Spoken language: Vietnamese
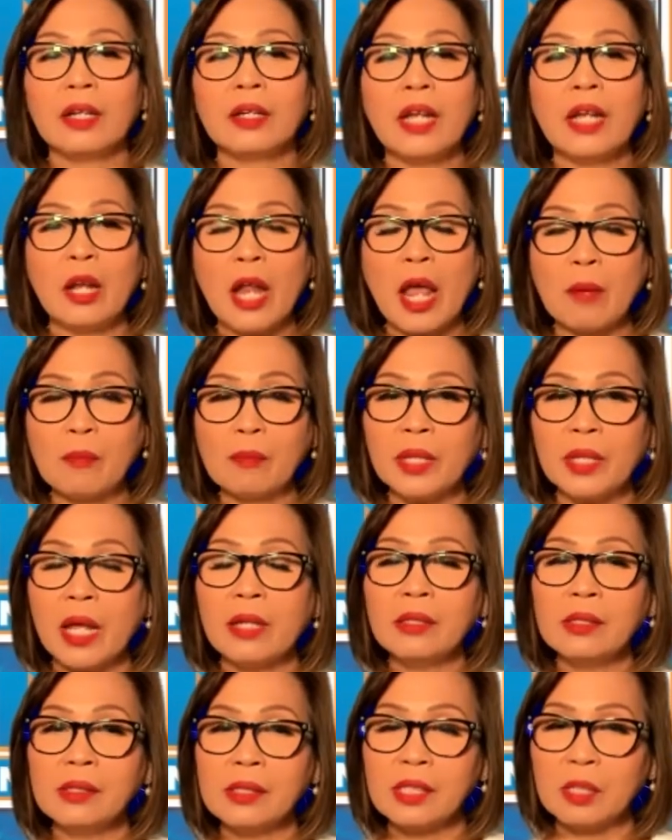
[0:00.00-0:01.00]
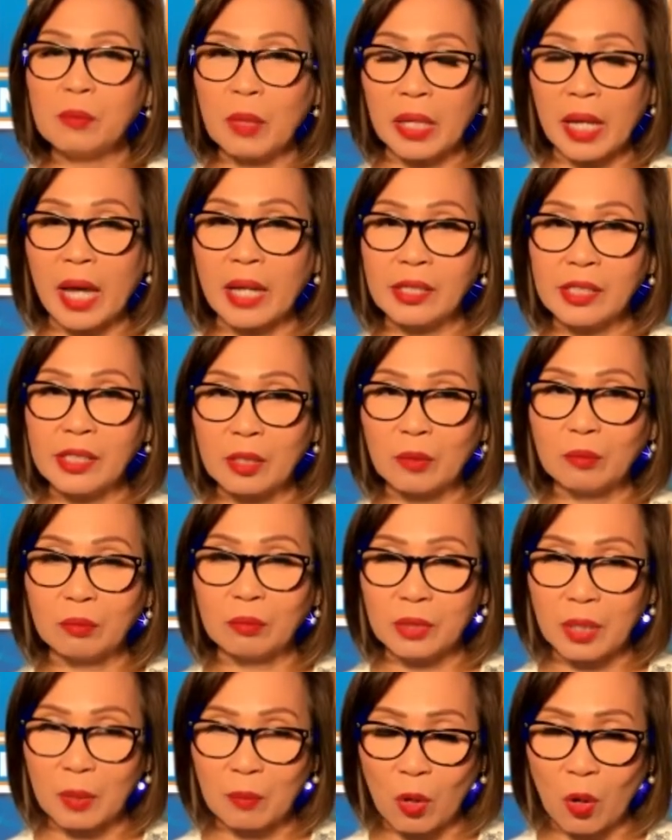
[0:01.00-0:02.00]
để đem đến sự bình an
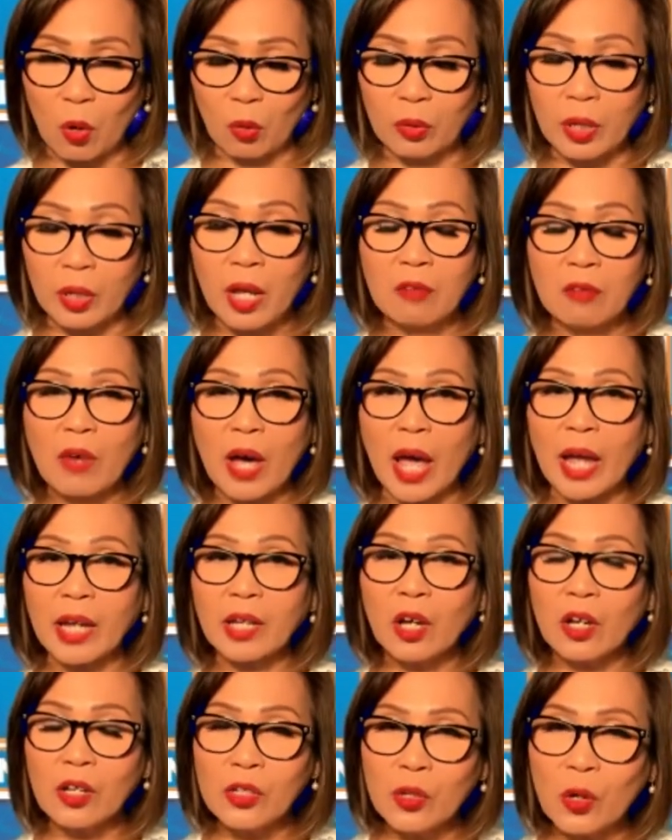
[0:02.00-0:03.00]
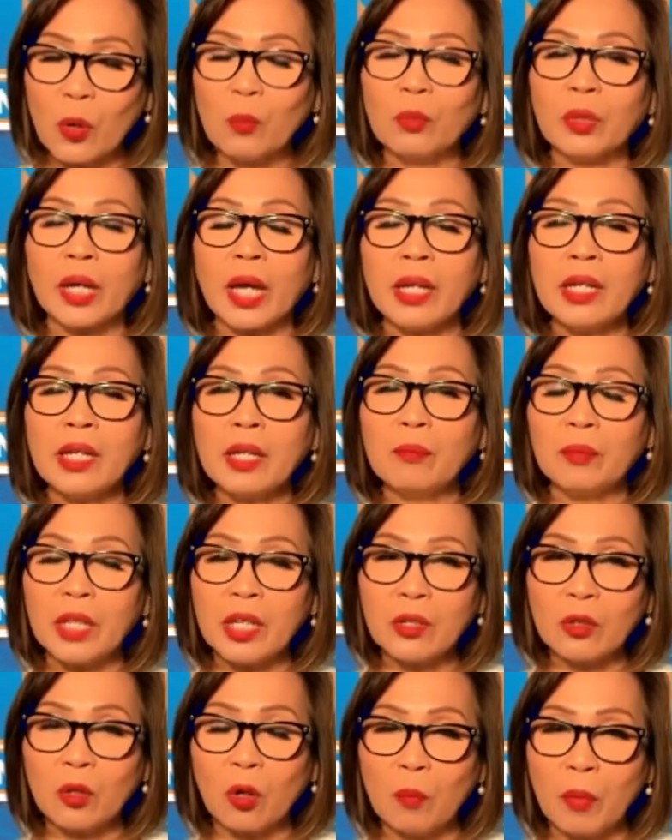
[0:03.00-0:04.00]
trong tâm hồn, và anh có dùng cái niềm
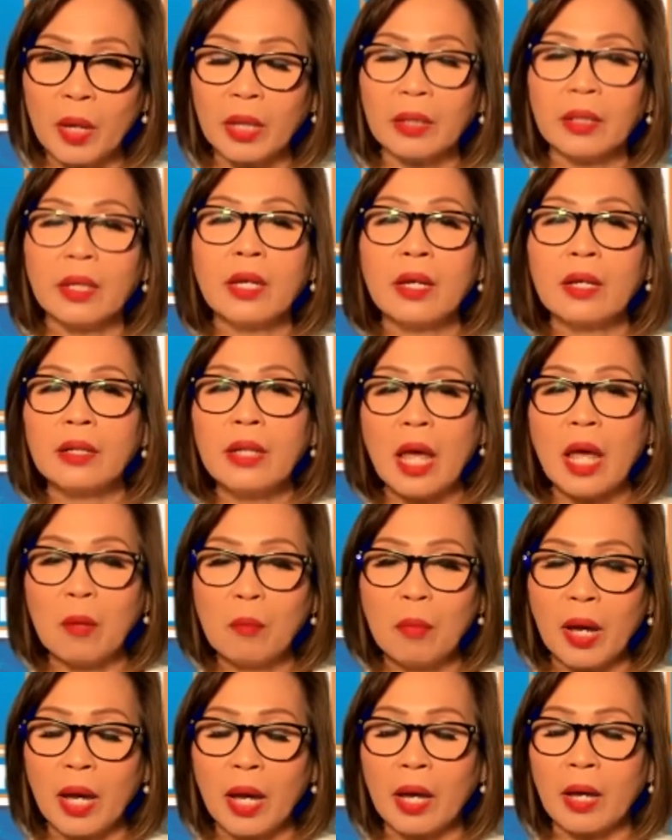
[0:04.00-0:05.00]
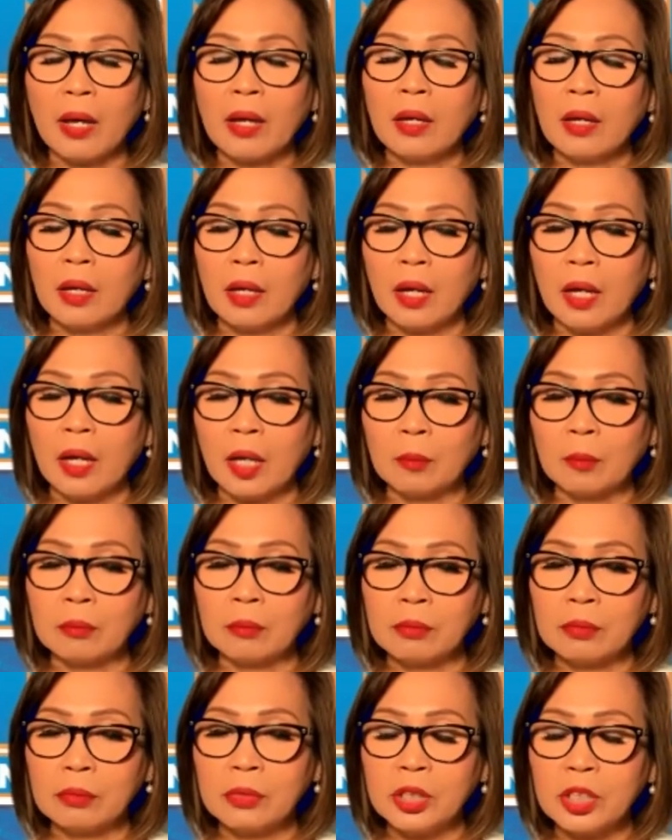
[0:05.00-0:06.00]
tin của mình để mà
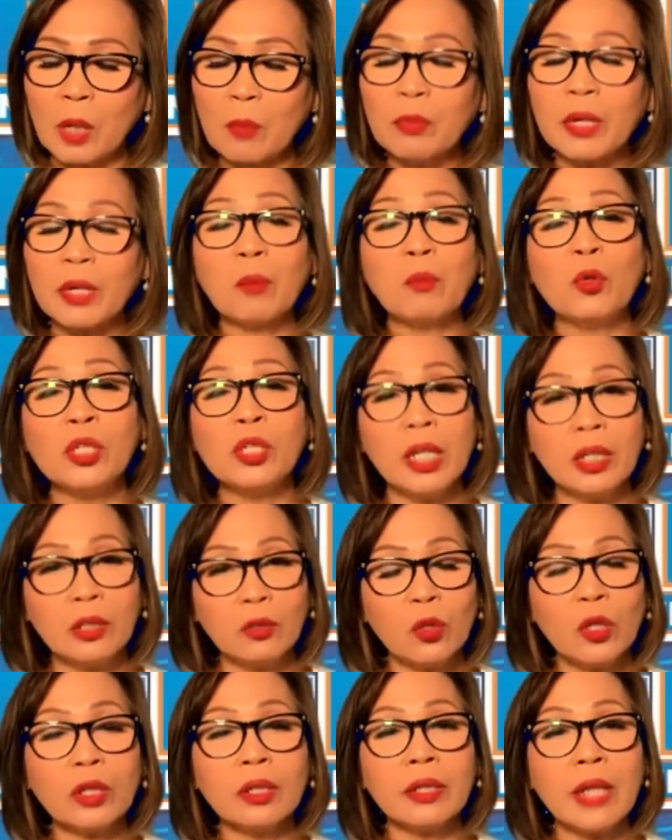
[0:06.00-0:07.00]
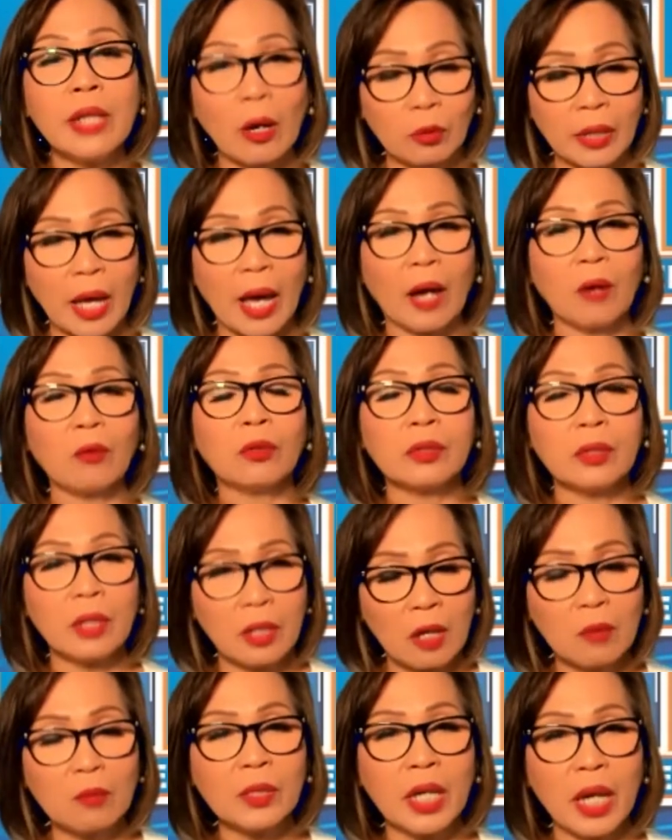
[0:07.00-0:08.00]
trong các buổi diễn thuyết đào tạo
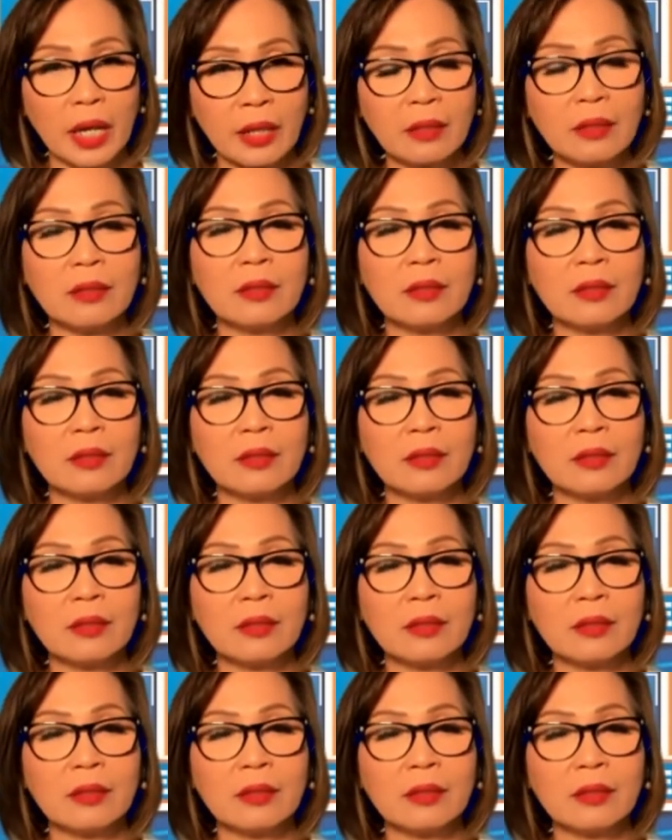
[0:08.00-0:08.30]
không thưa anh?